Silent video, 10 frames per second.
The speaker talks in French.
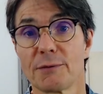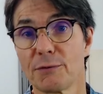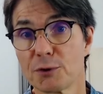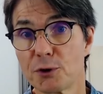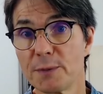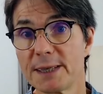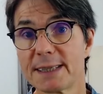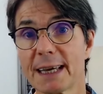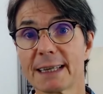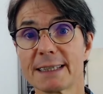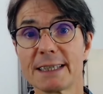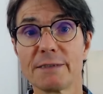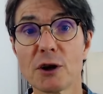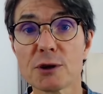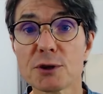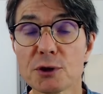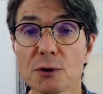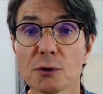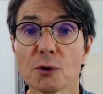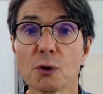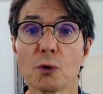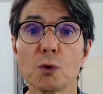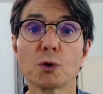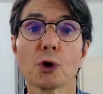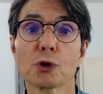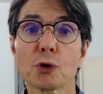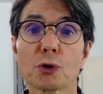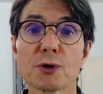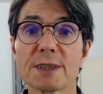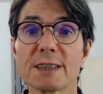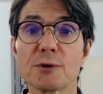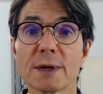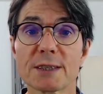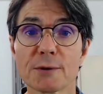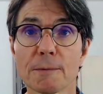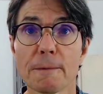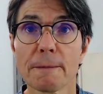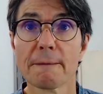vous subissez un divorce ou dans d'autres situations.